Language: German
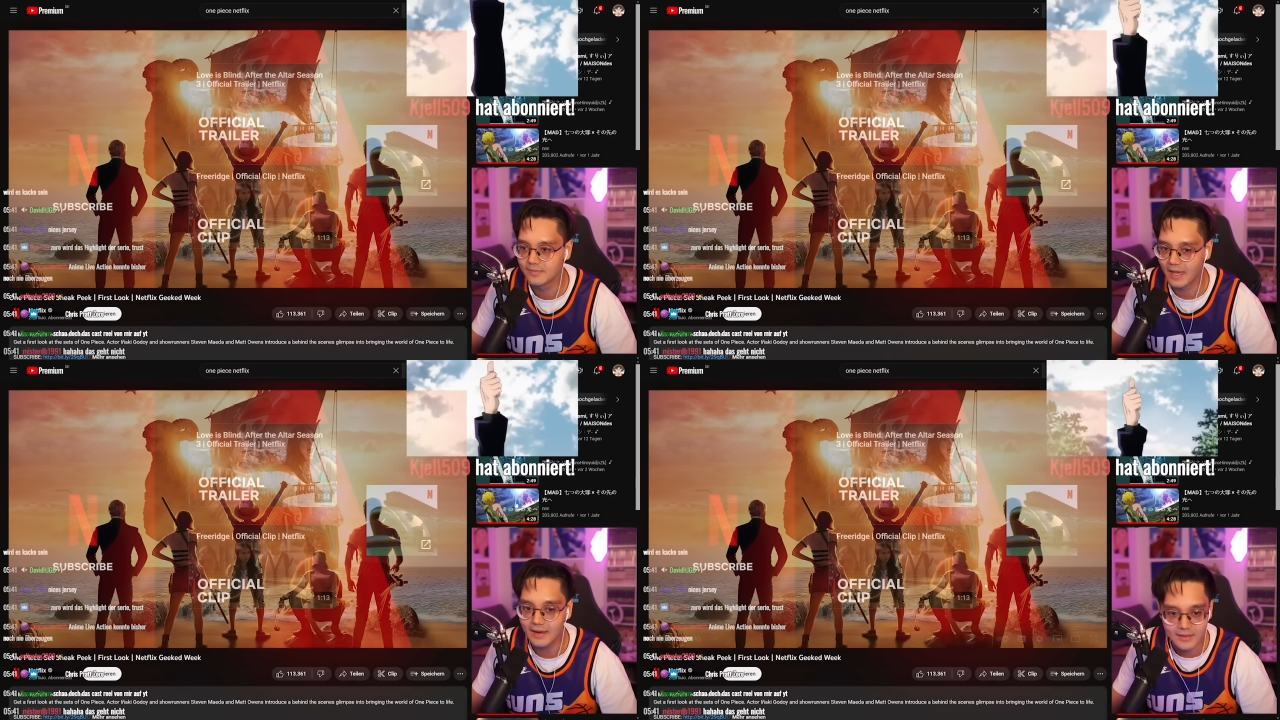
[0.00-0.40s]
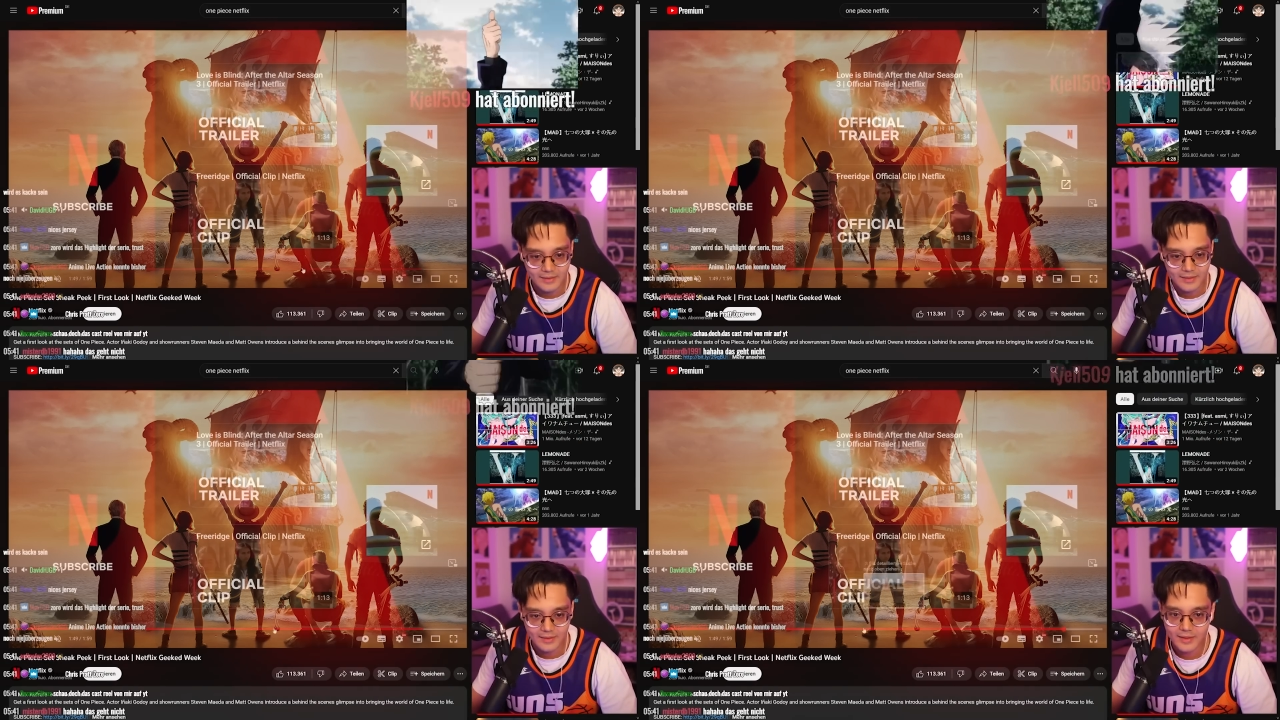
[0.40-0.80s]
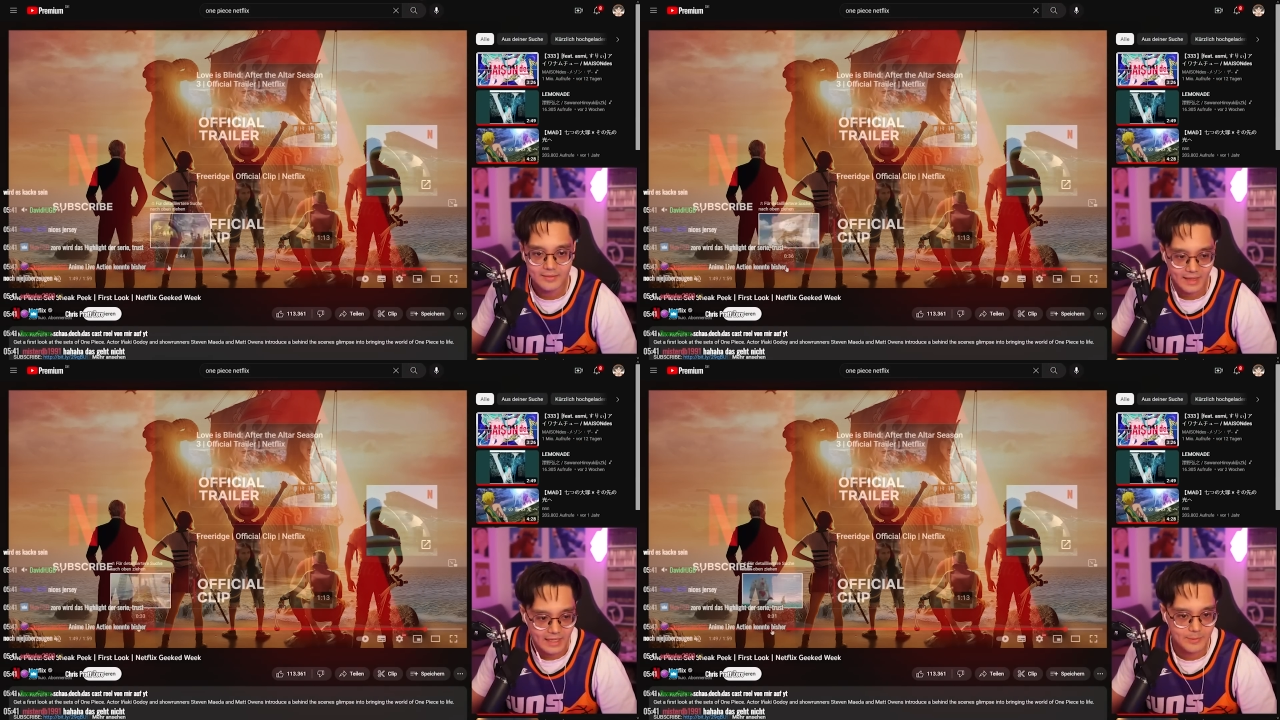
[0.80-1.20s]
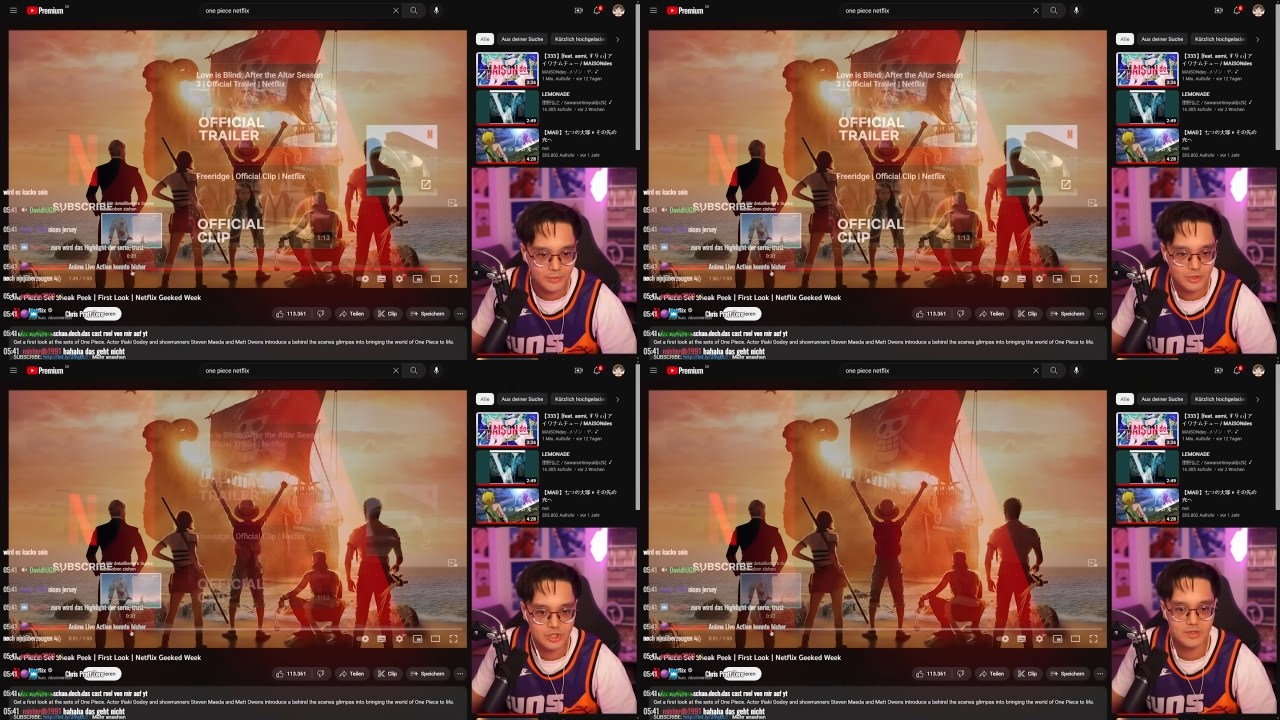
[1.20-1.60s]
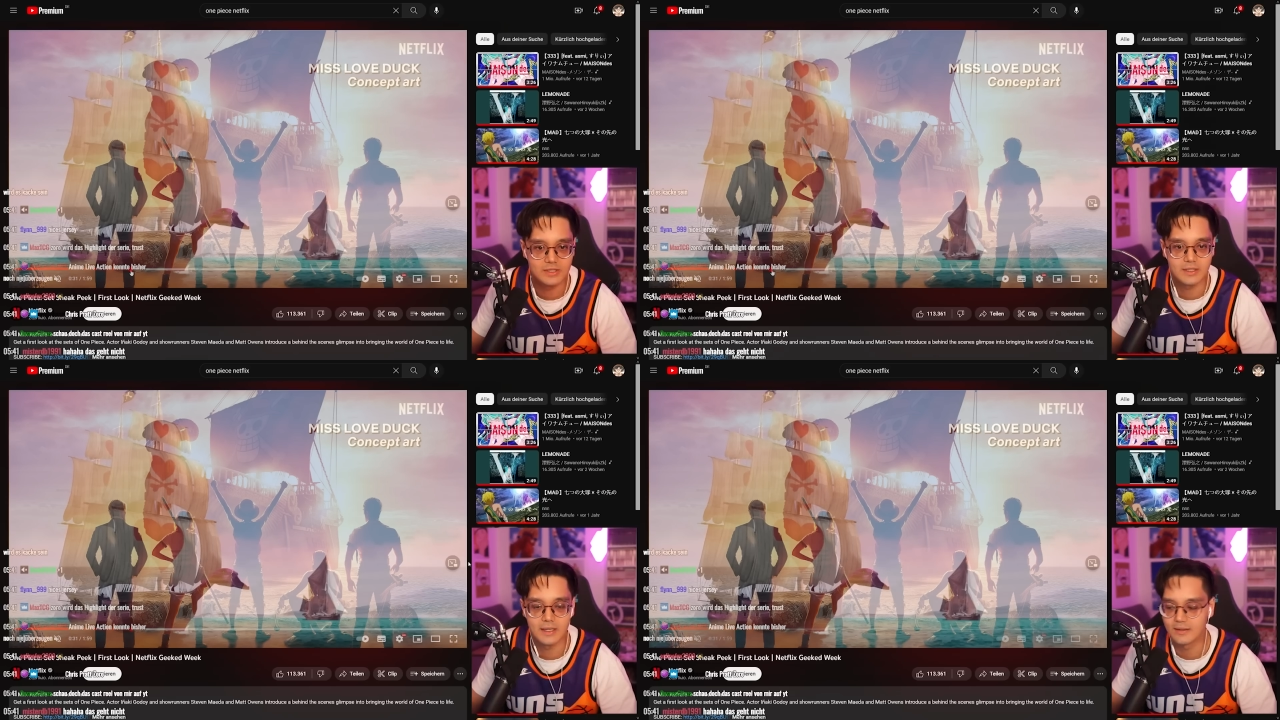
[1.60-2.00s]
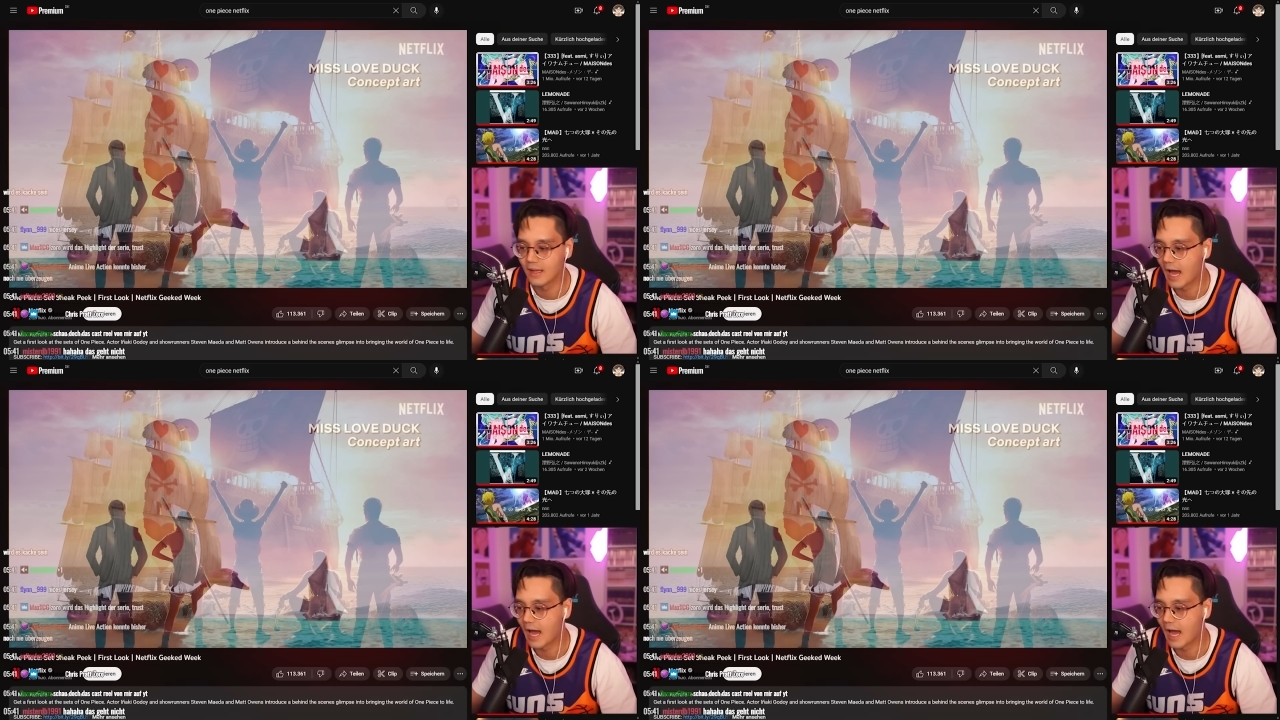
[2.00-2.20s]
Dann, dann gibt's wirklich Schwierigkeiten.